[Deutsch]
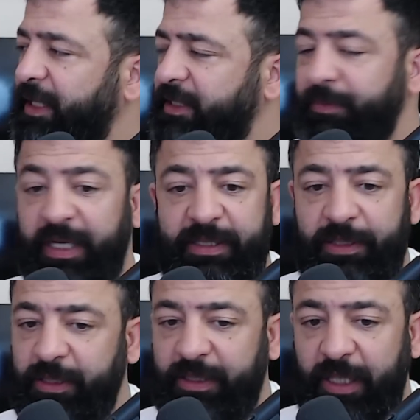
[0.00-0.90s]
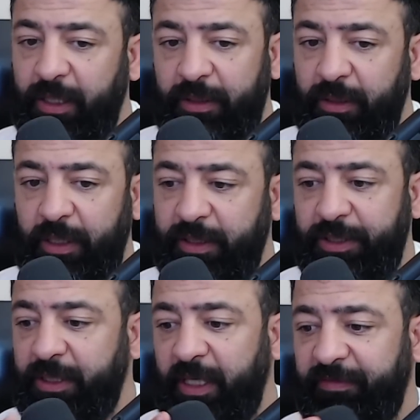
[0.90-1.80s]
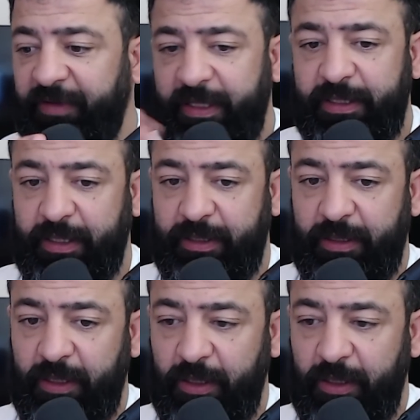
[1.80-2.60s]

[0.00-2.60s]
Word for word: hättest du mir das nicht gesagt, hätte ich gesagt, wer ist das?